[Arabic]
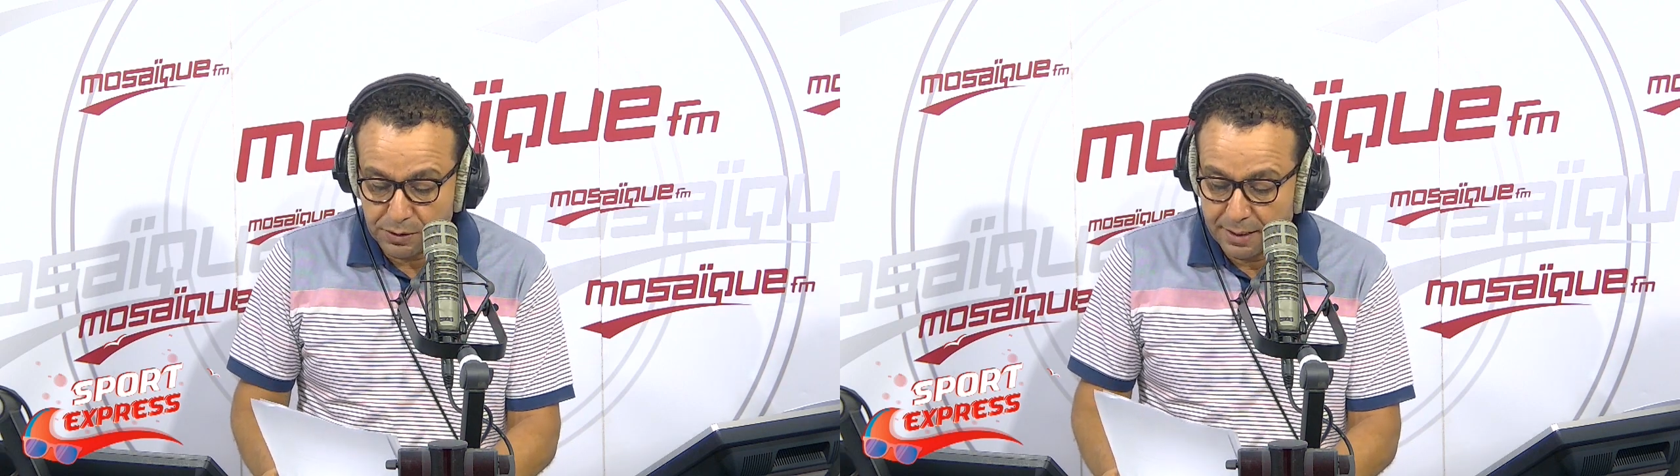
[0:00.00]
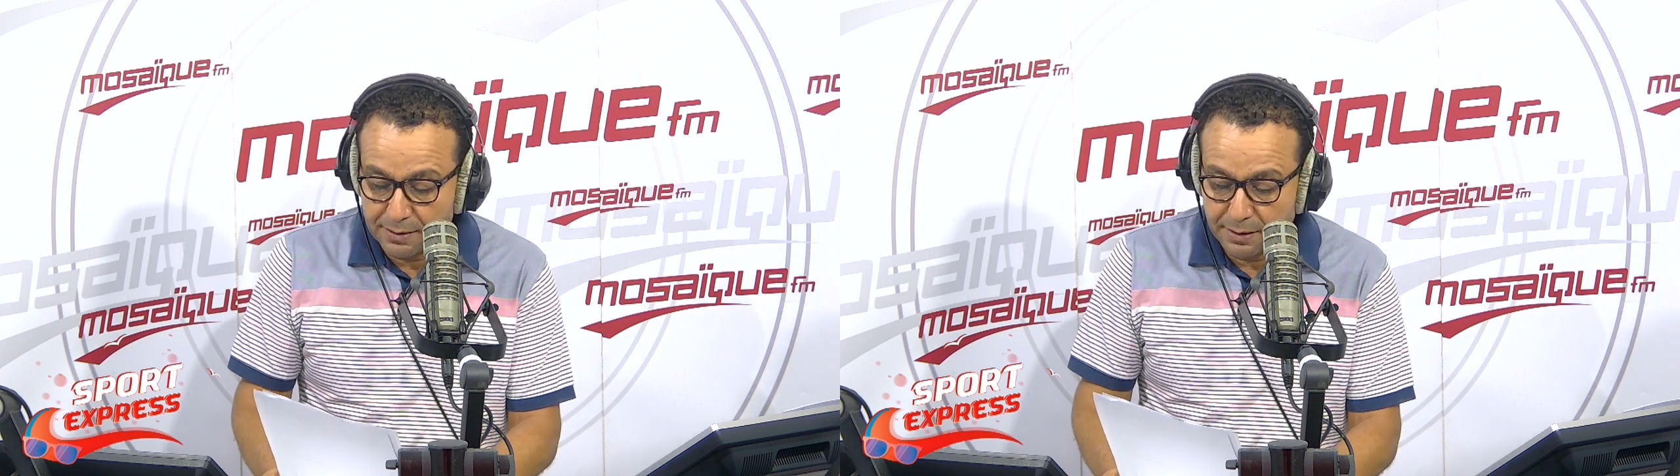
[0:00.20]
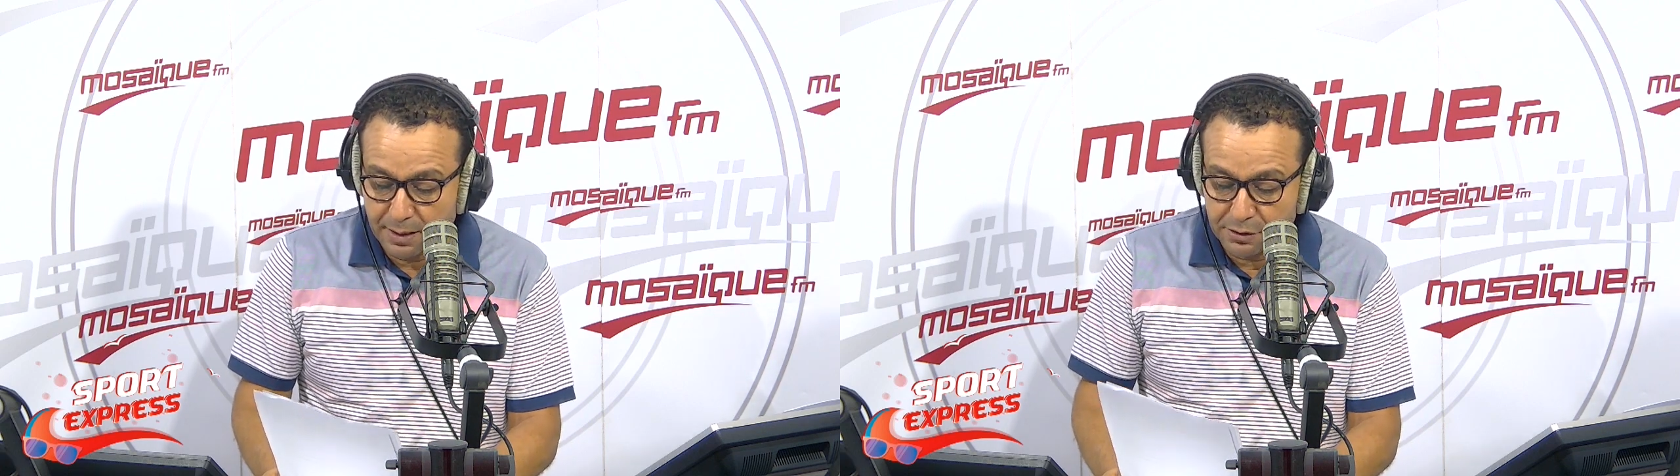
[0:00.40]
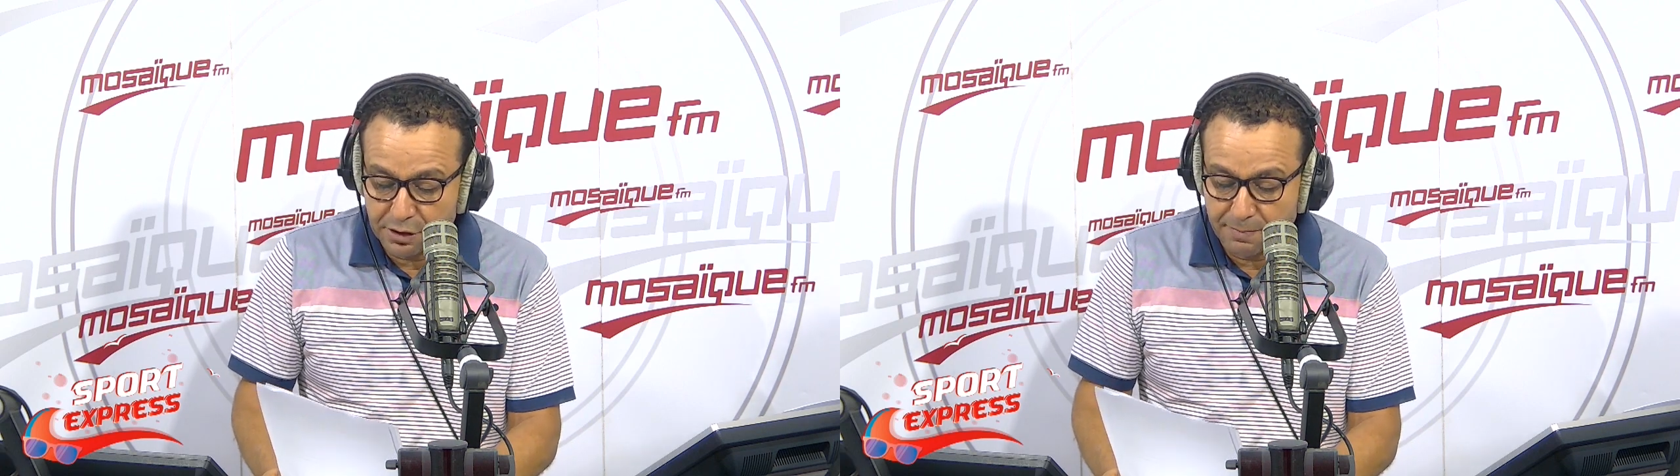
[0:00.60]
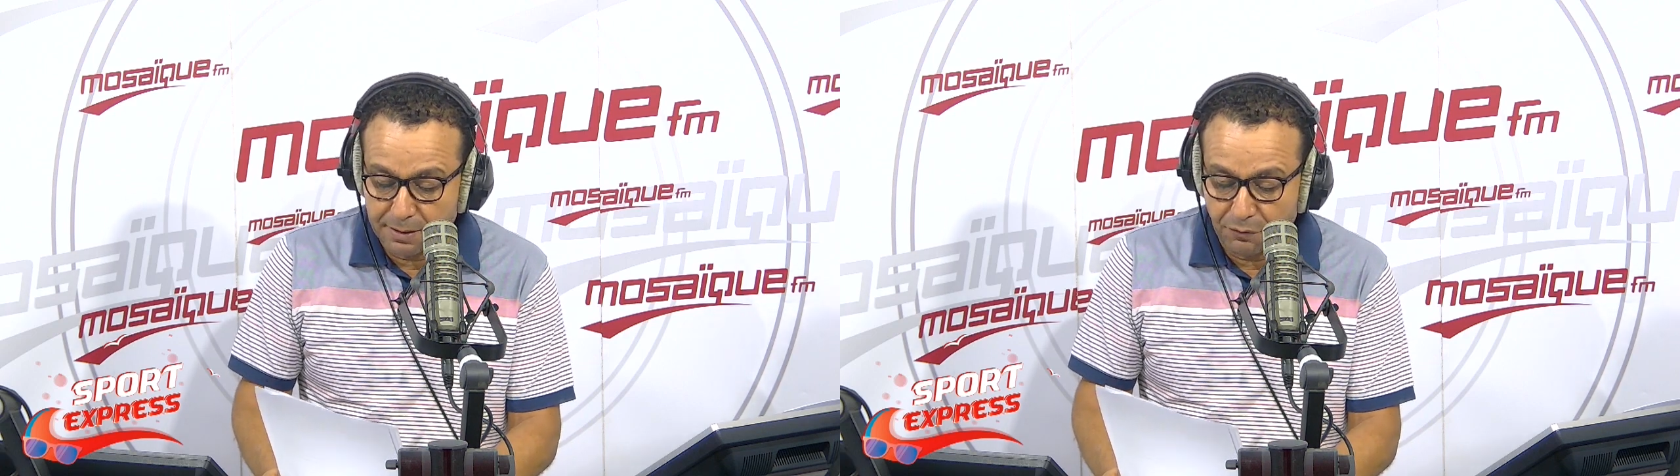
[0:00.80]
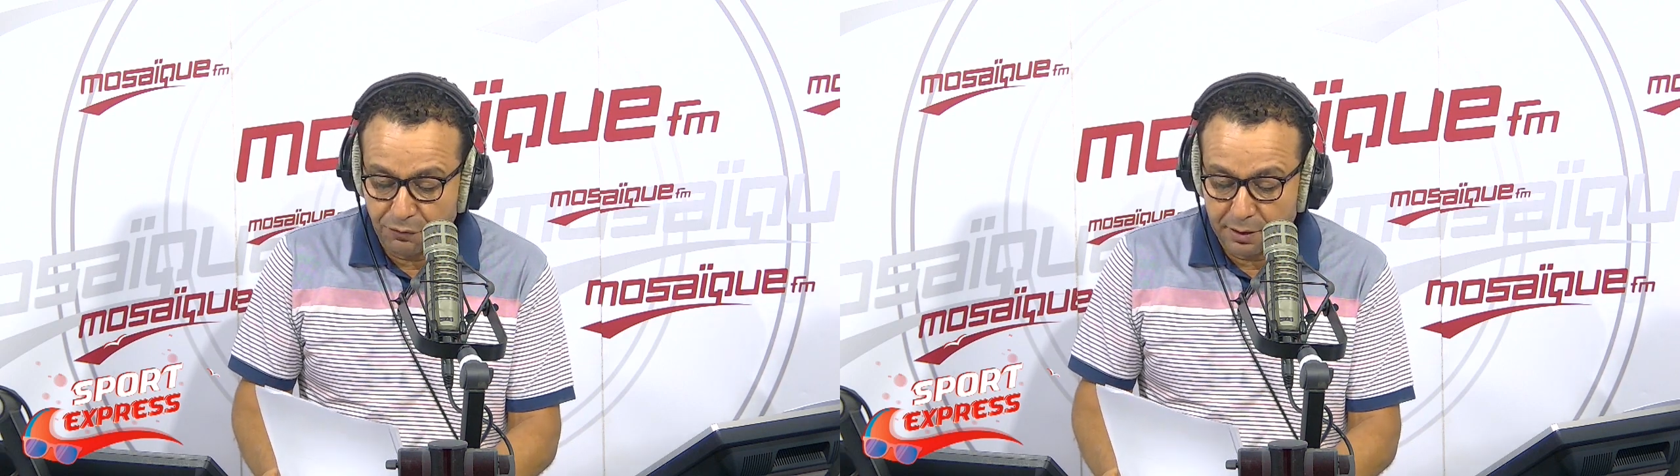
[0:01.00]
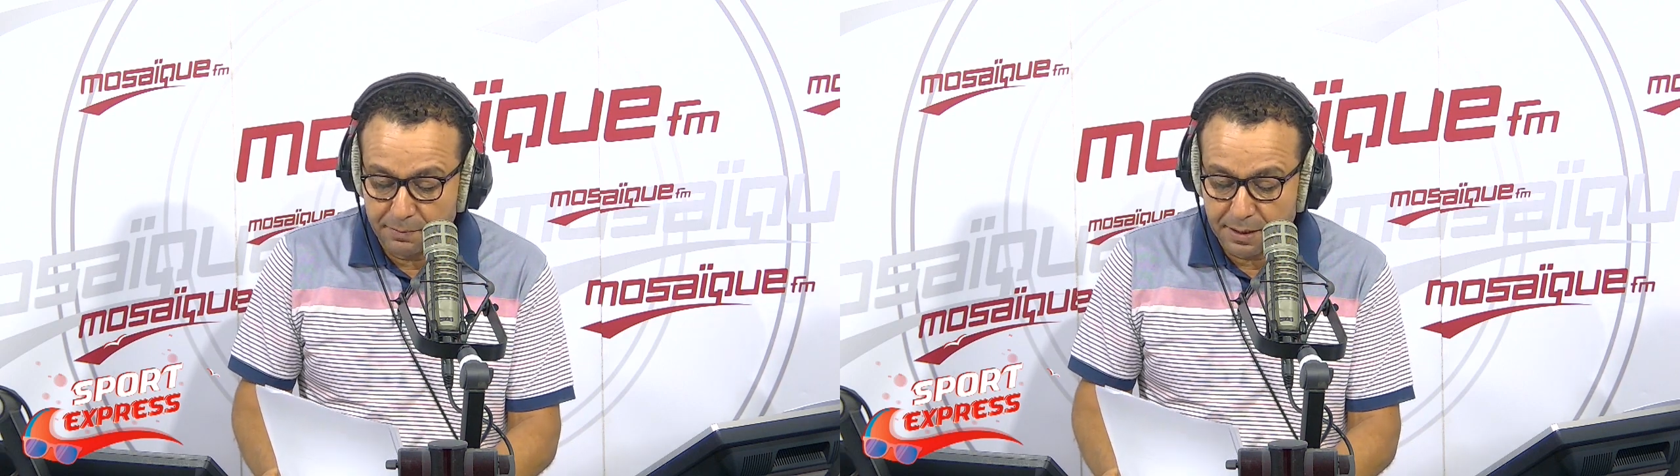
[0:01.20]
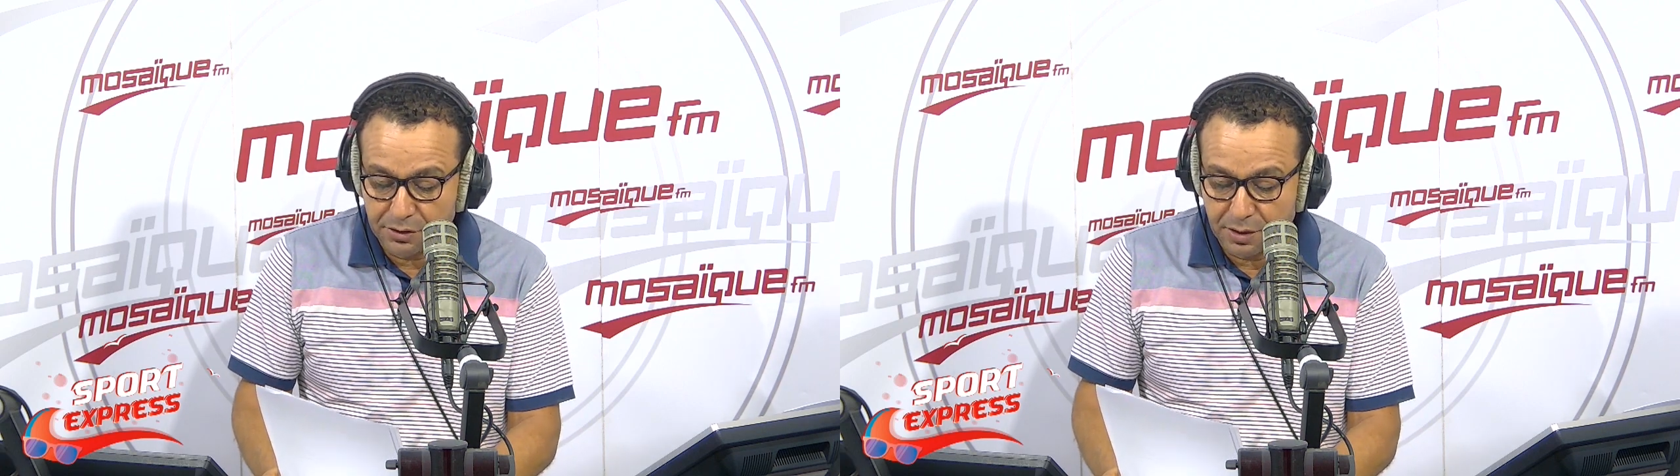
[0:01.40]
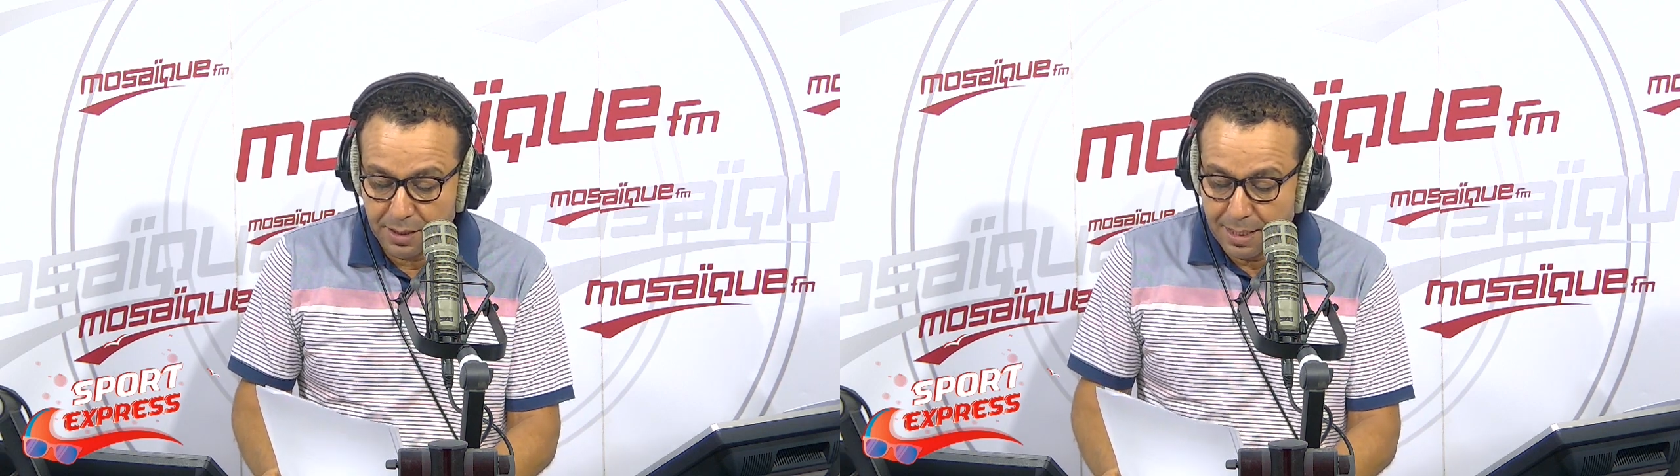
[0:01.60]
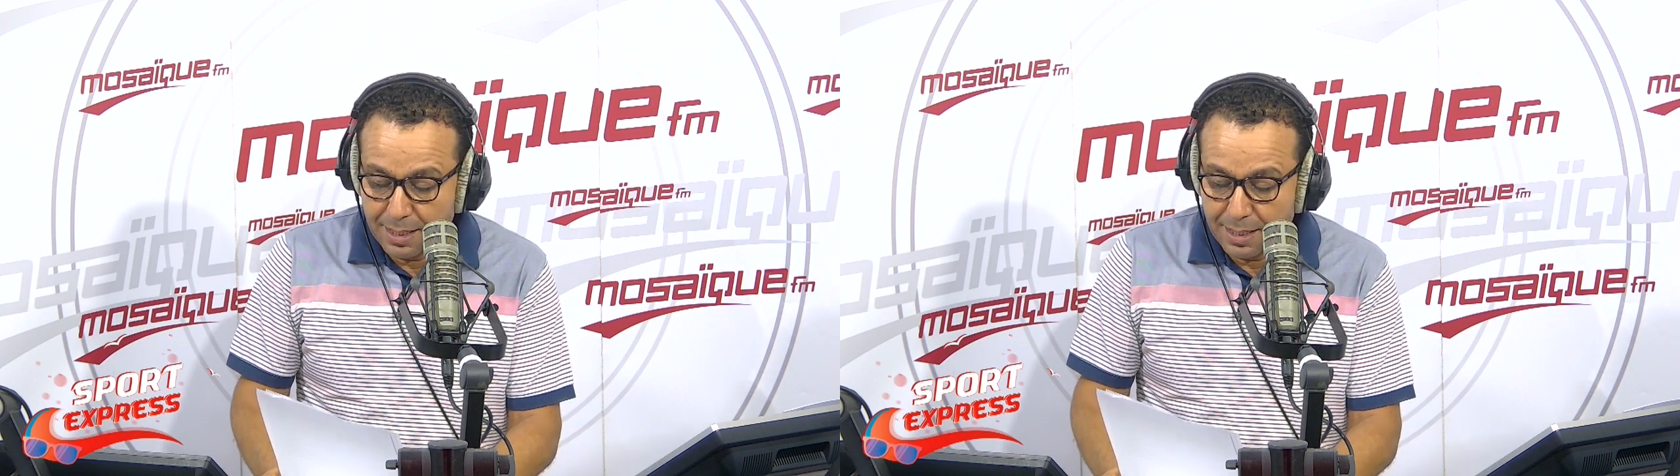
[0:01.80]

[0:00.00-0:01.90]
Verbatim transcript: رئيس هلال الشابه توفيق المكشر